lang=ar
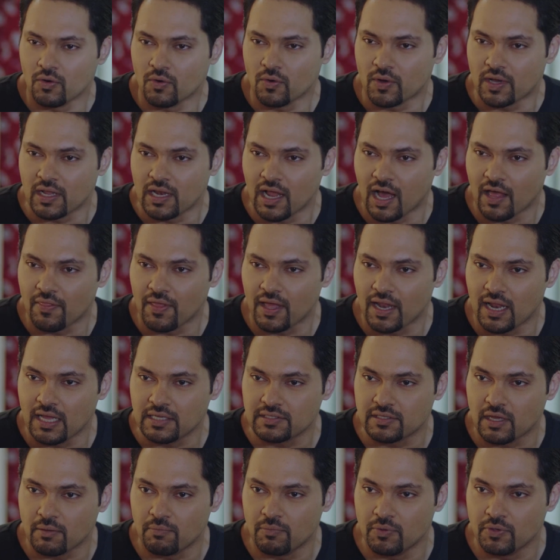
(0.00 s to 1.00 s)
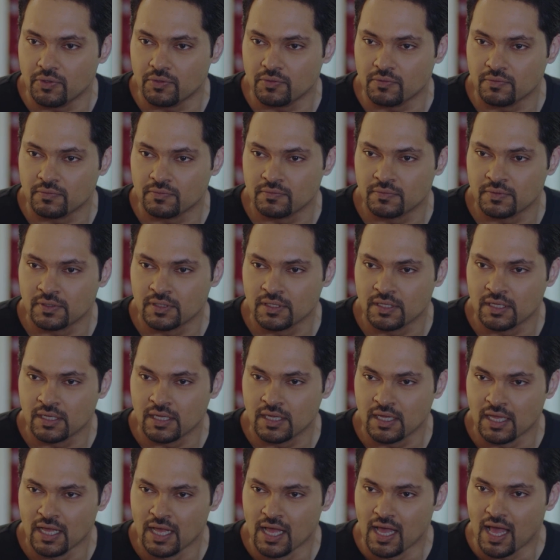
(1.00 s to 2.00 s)
وكل هذا على حساب منه
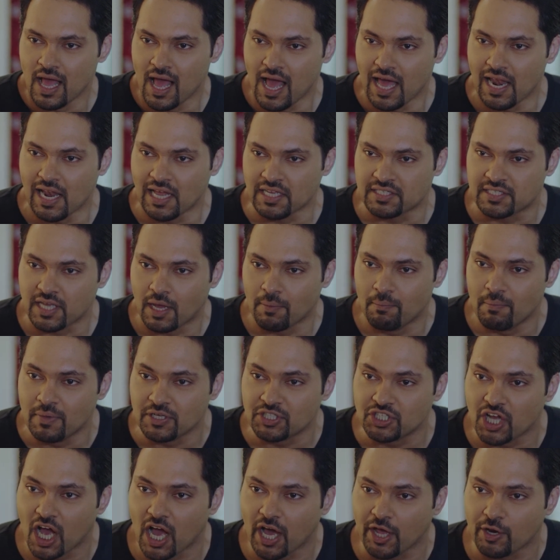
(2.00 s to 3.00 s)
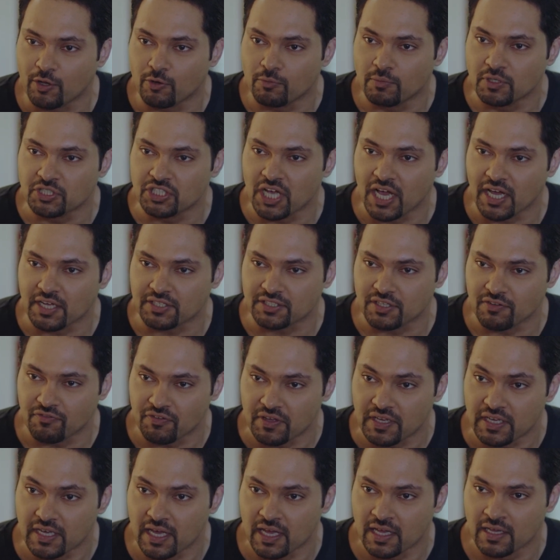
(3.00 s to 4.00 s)
على حساب مشاعري ومشاعر
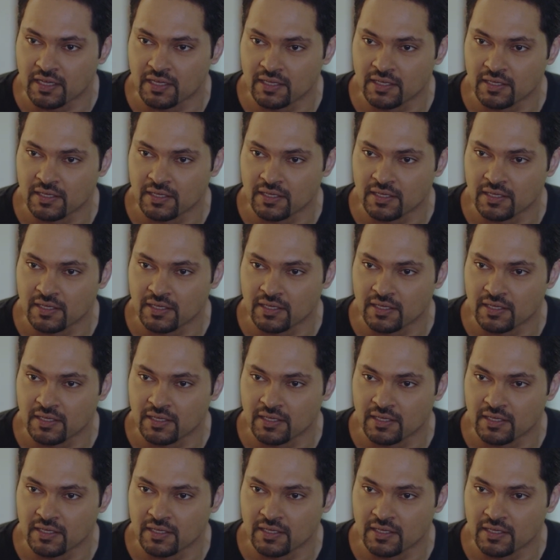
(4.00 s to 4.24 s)
صفية